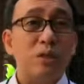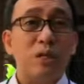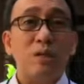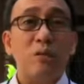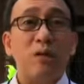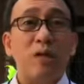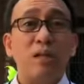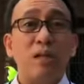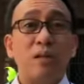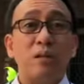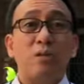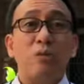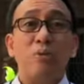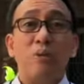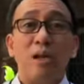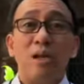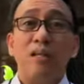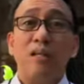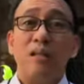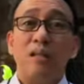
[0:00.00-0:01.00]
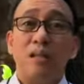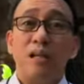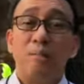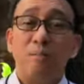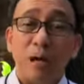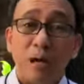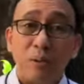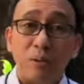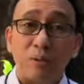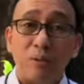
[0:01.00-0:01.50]
na you cannot do anything
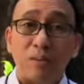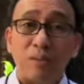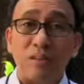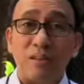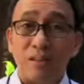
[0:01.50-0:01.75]
about.